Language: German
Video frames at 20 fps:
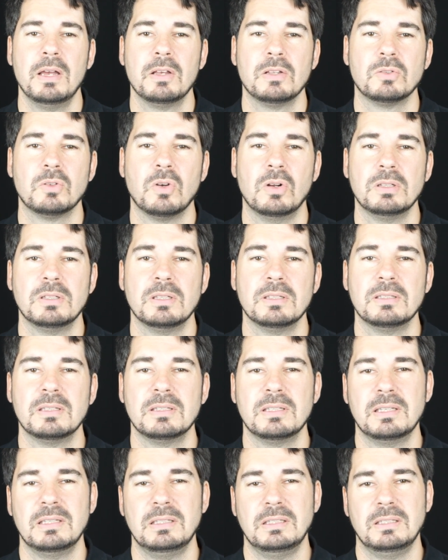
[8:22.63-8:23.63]
sollten
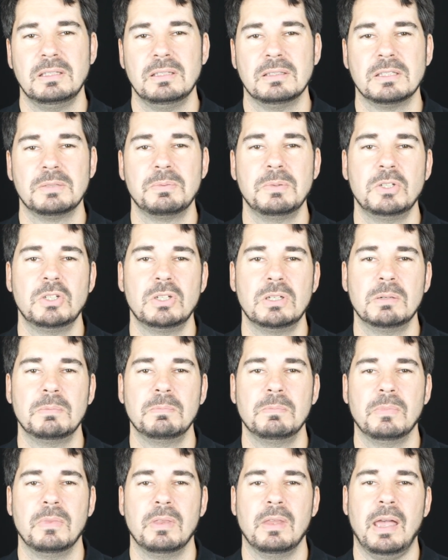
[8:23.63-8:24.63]
Sie sich
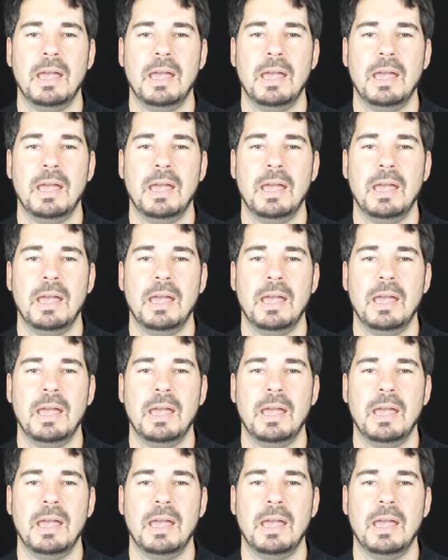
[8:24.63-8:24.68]
zwischen